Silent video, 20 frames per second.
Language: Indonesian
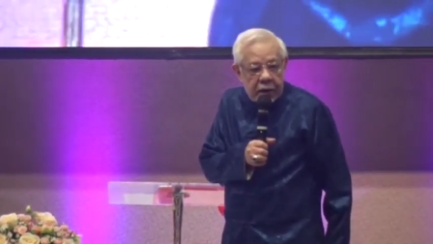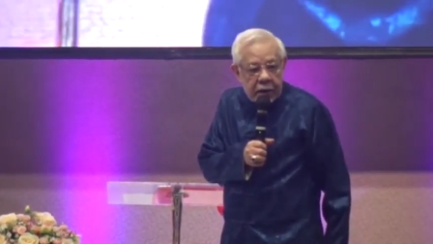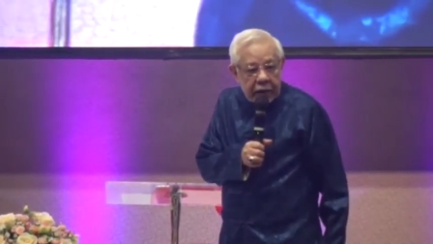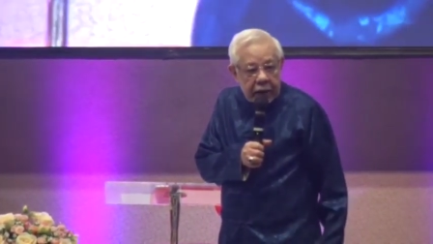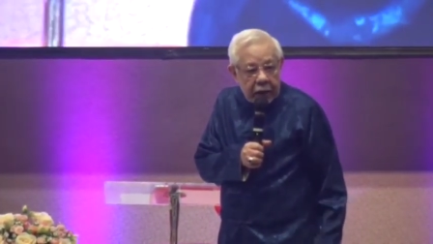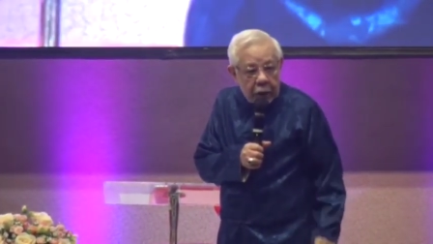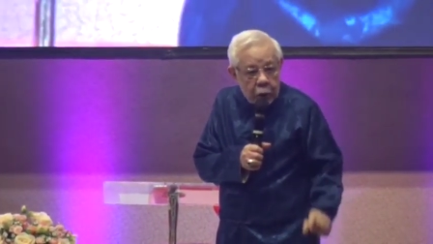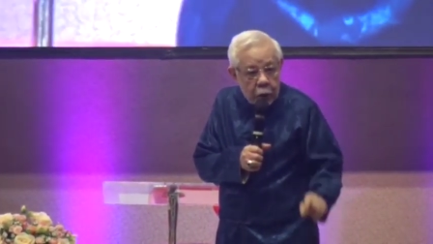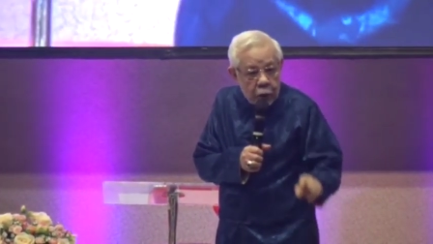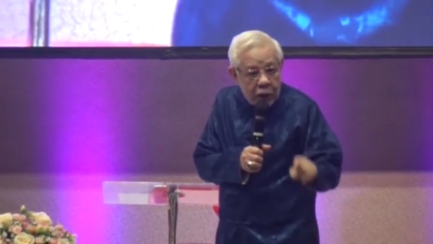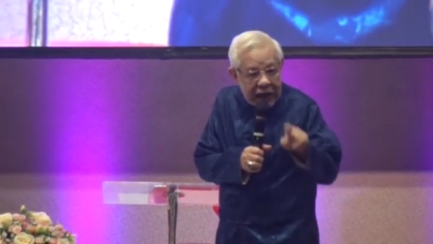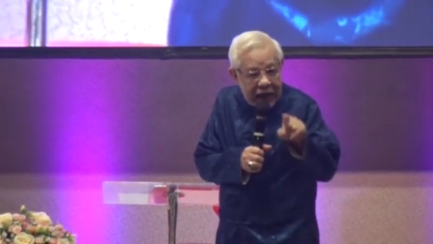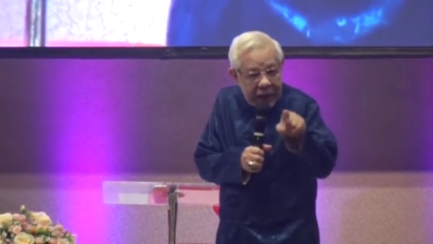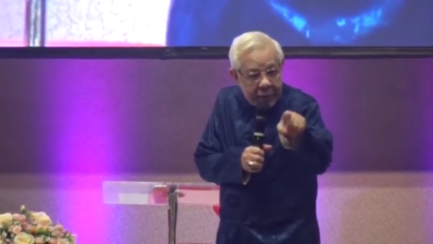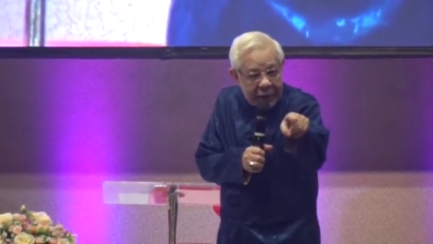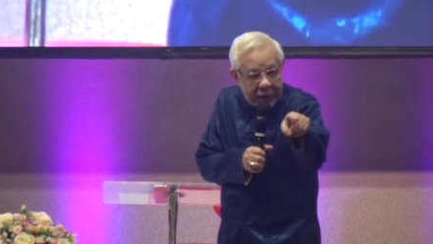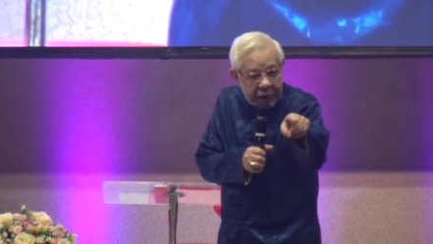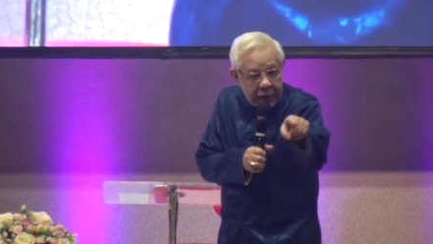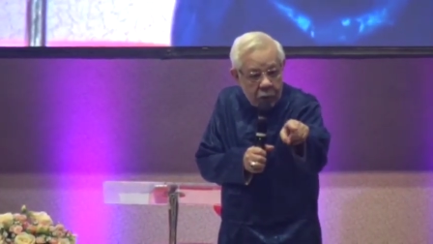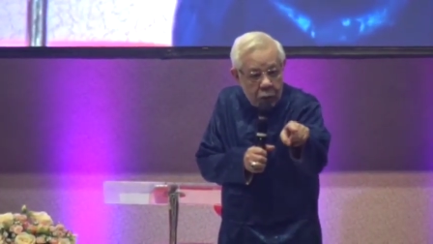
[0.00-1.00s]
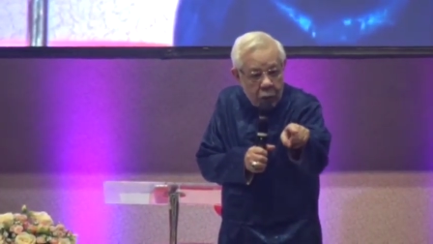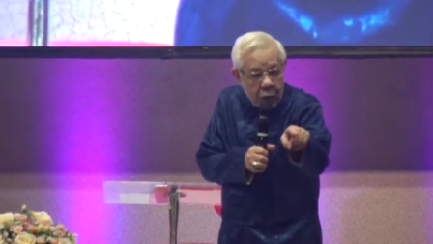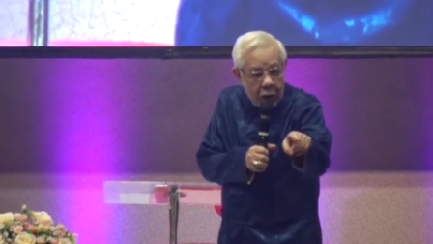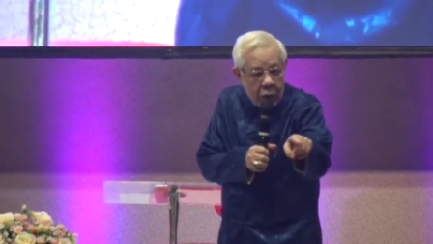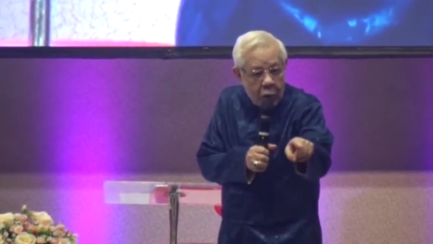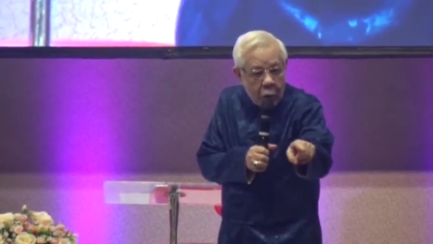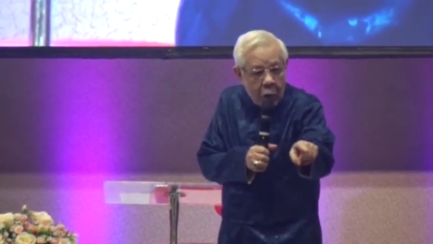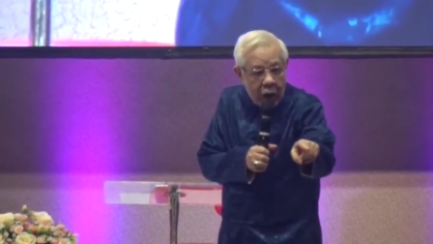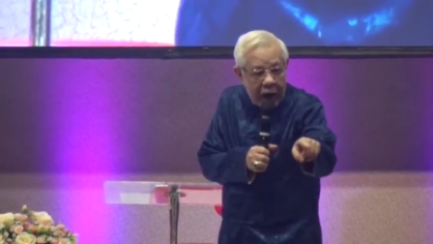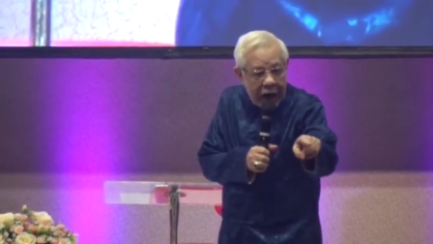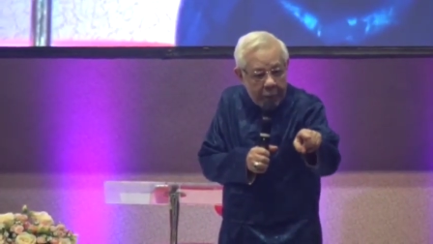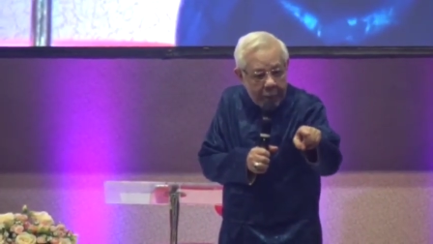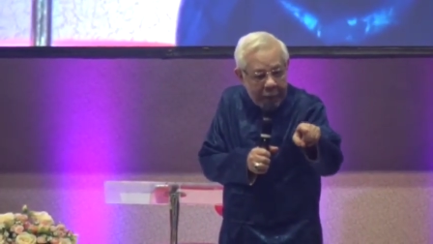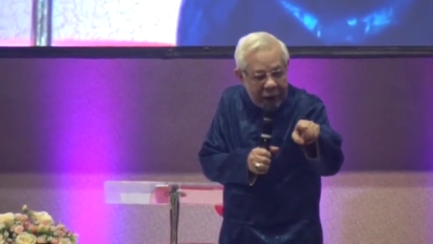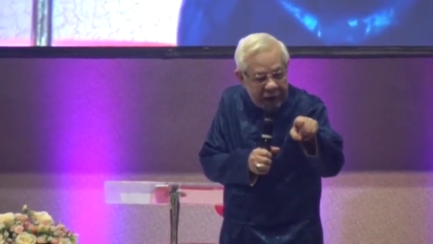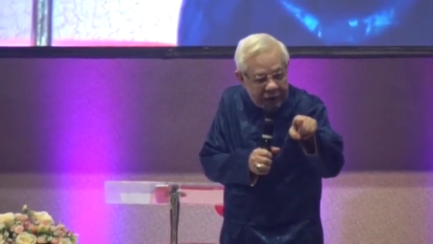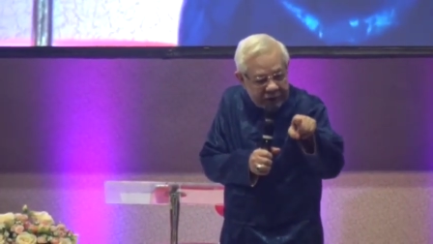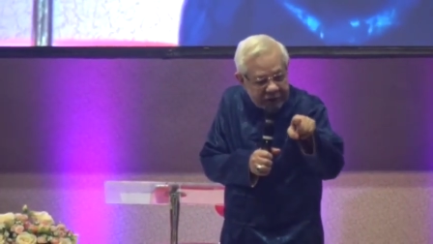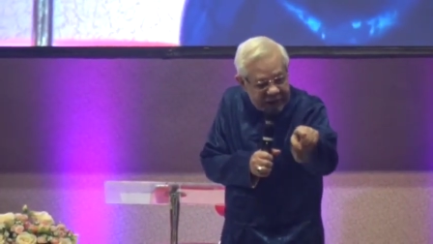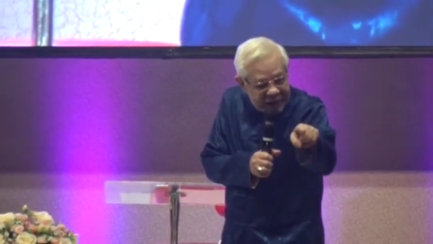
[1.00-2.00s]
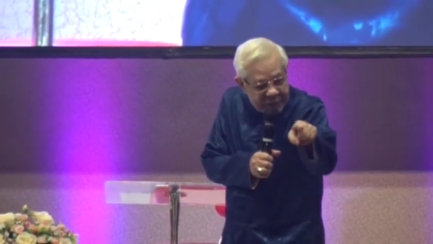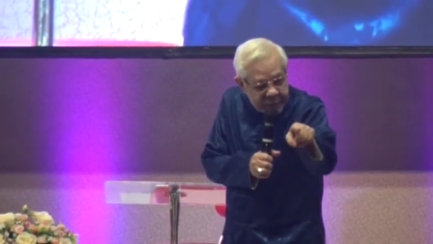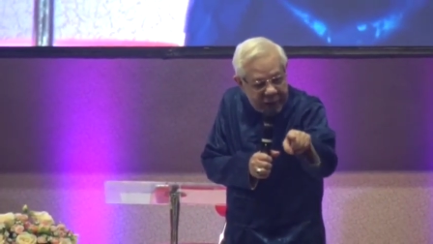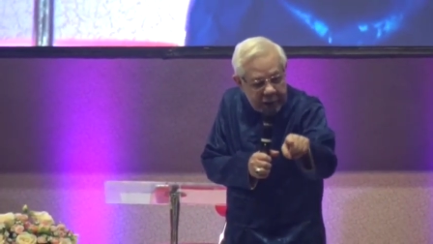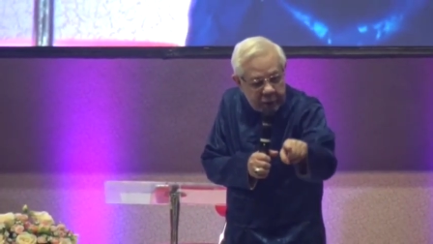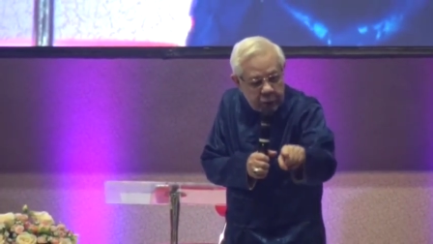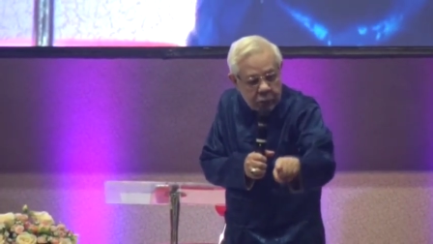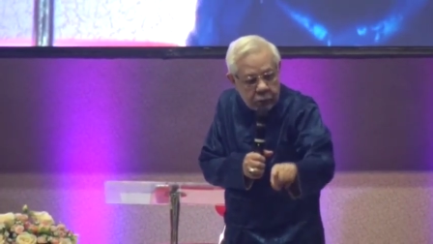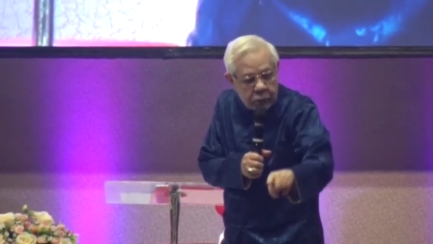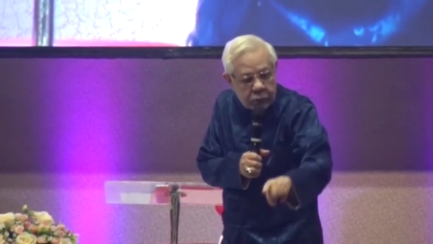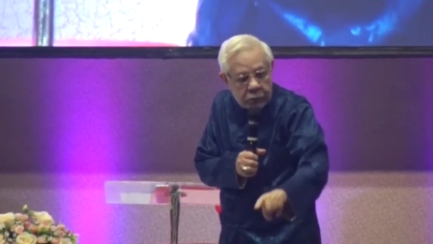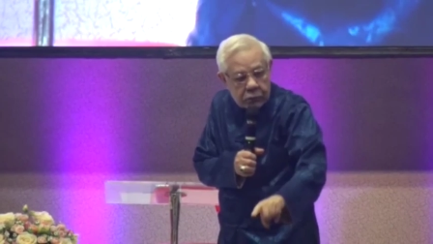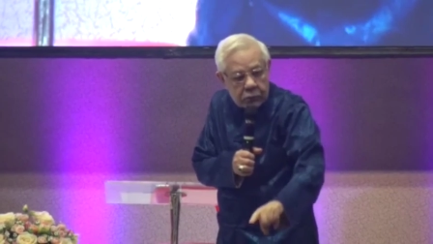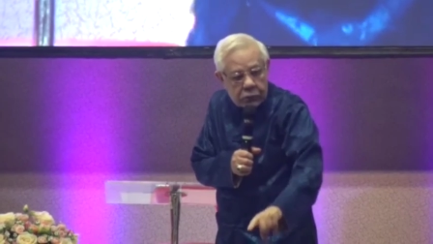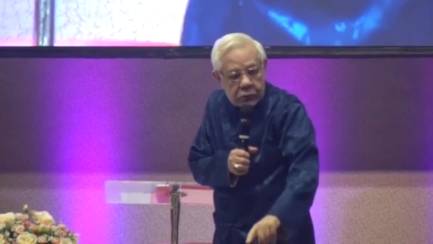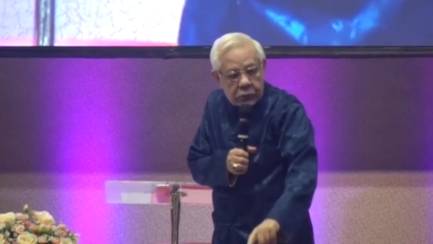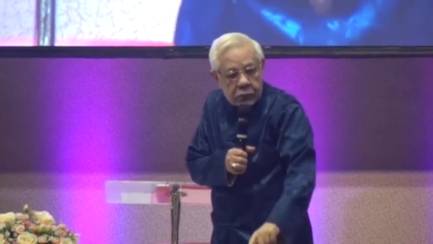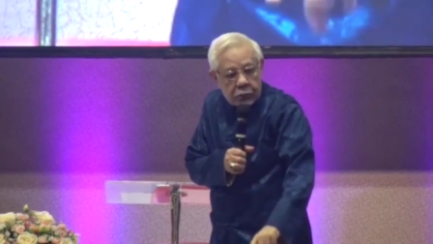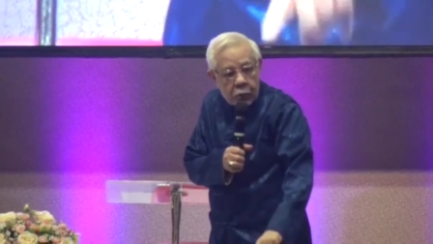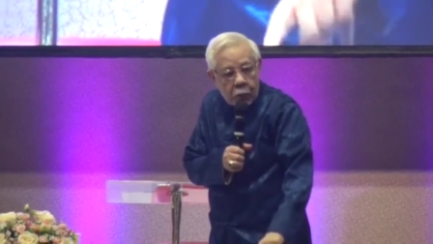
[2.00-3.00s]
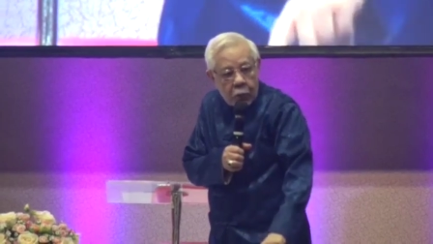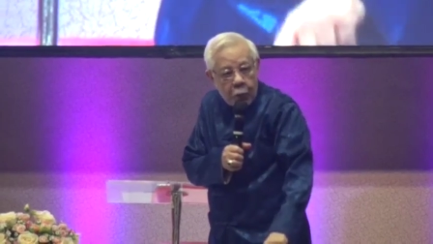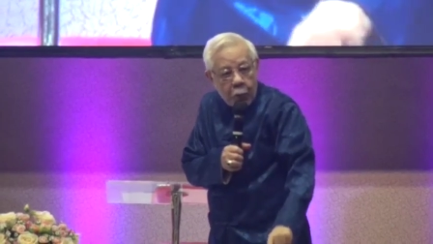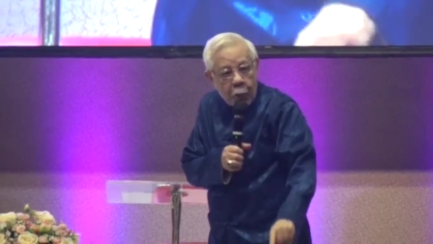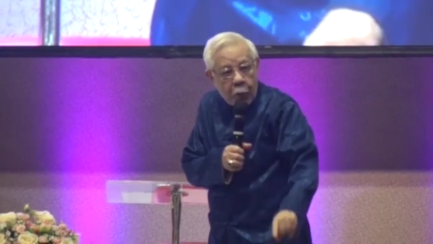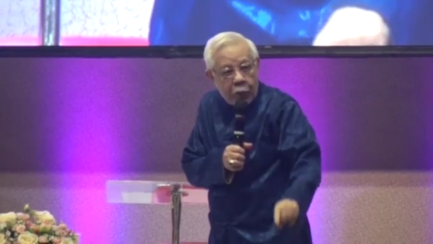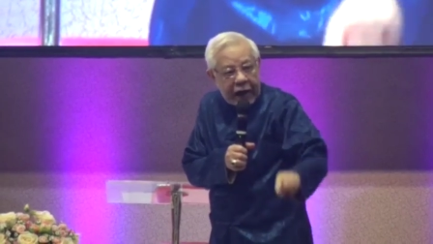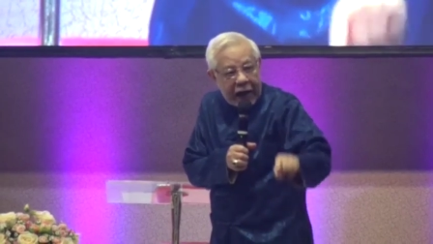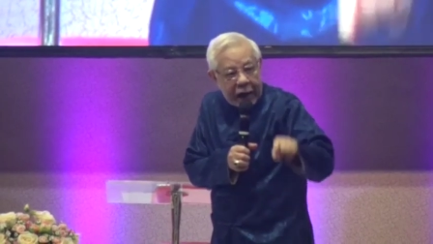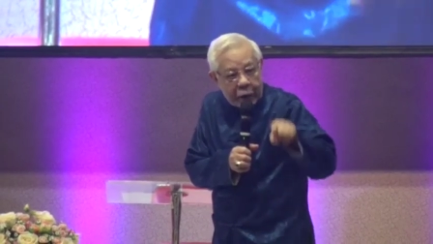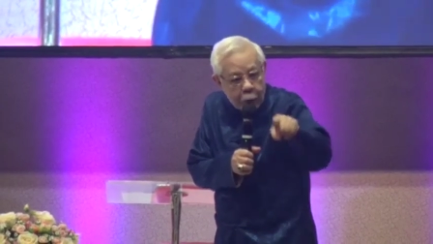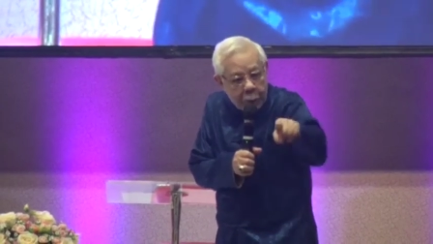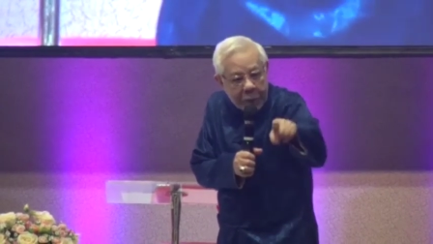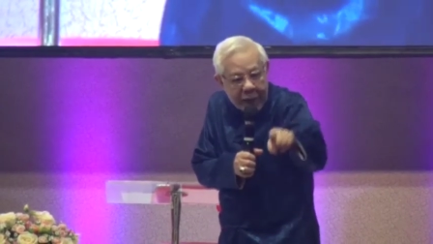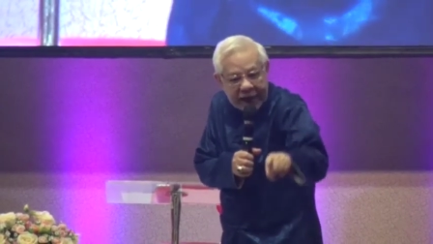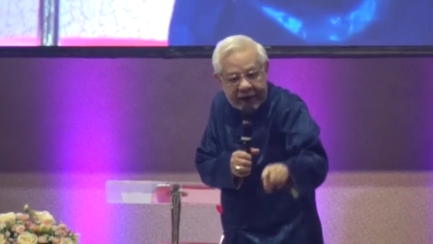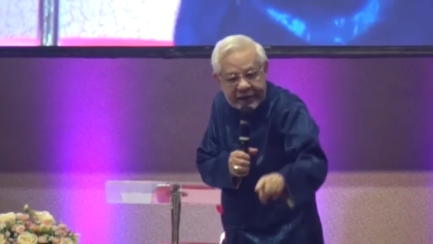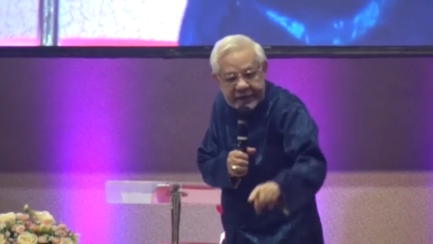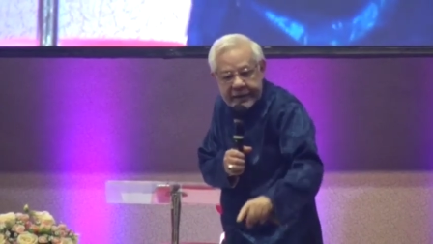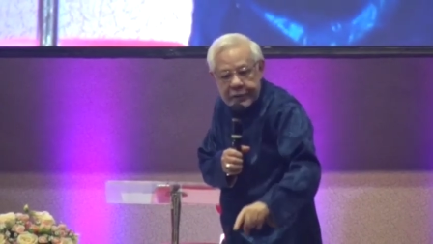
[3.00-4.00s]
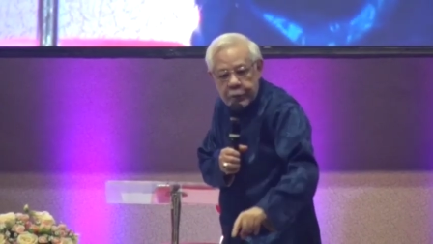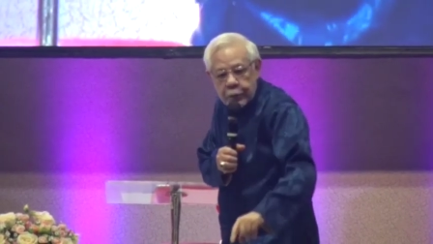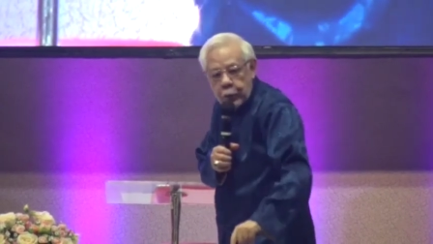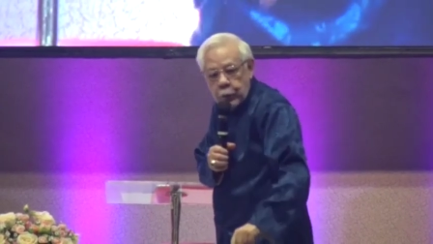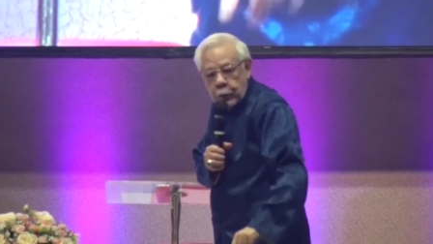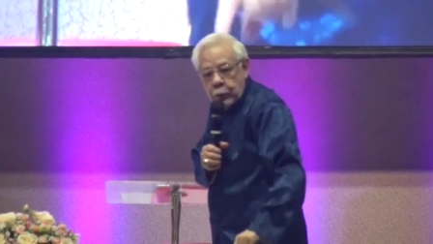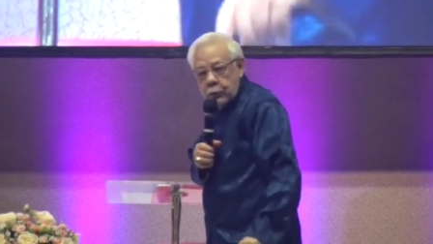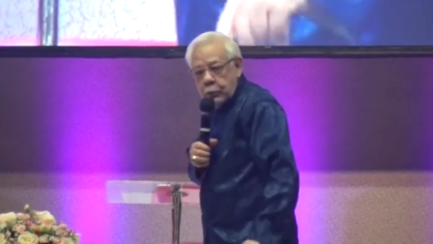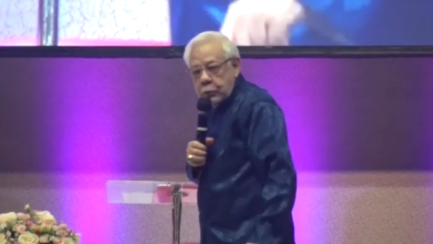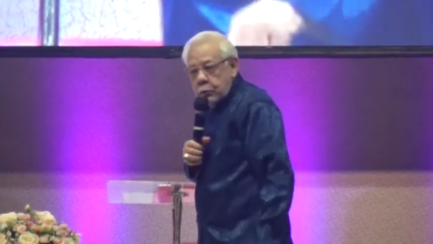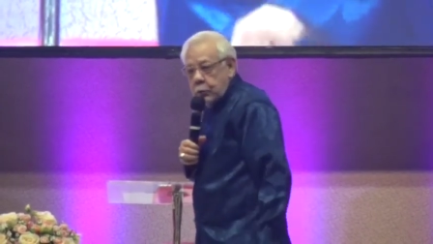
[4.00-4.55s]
Kalau lu ngelamar ke gue, gue gak bakal terima lu. Muka lu beresin dulu.